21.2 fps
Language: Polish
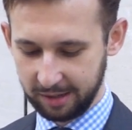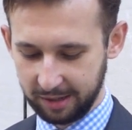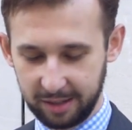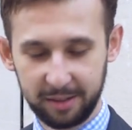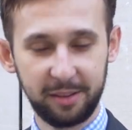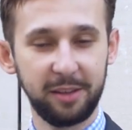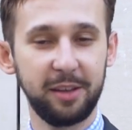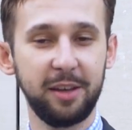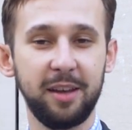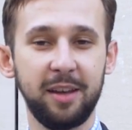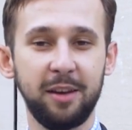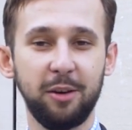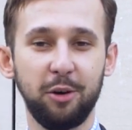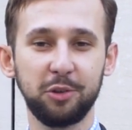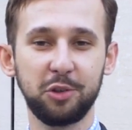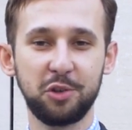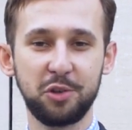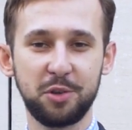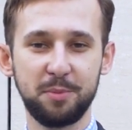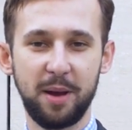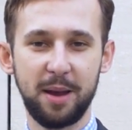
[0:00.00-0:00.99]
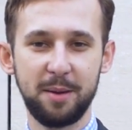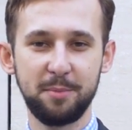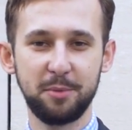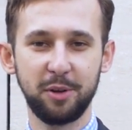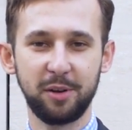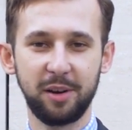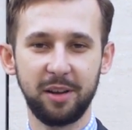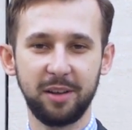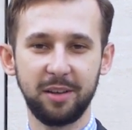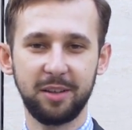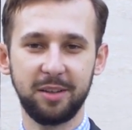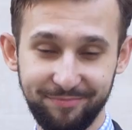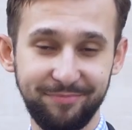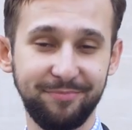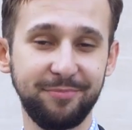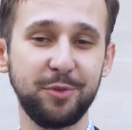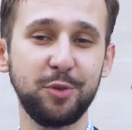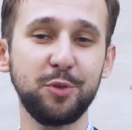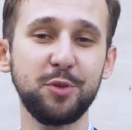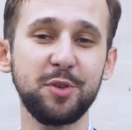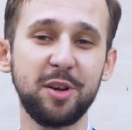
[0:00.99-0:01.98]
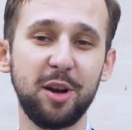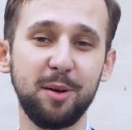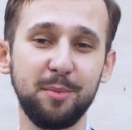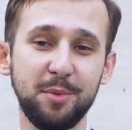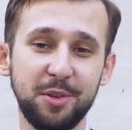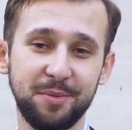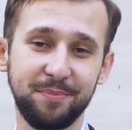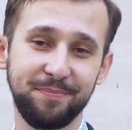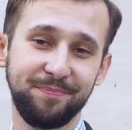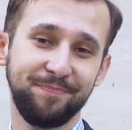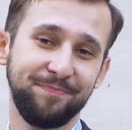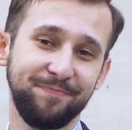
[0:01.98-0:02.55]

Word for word: kiedy je otrzymałem do ręki. Cóż zrobić?